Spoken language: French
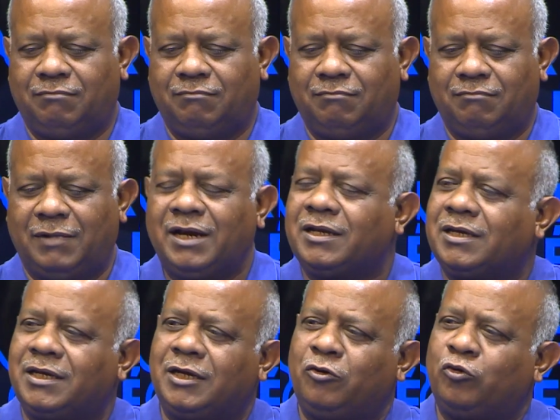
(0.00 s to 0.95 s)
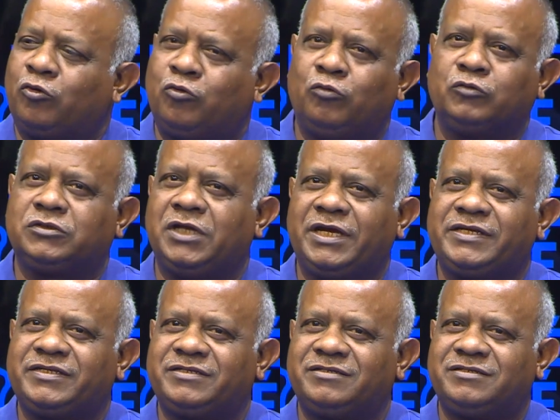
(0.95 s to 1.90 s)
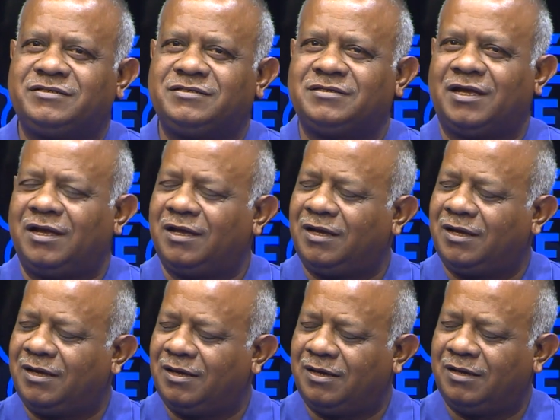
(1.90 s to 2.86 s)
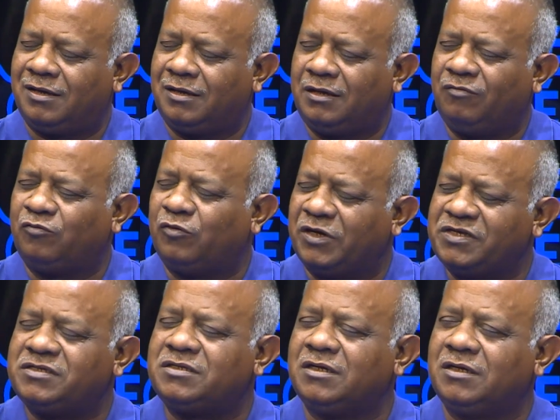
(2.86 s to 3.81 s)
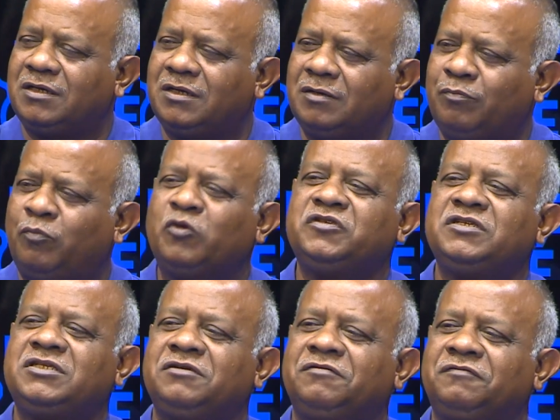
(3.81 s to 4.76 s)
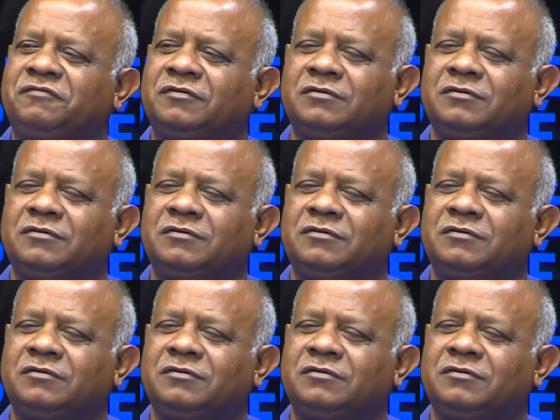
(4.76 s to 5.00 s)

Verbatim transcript: malgré le contexte, ça, il faut rester positif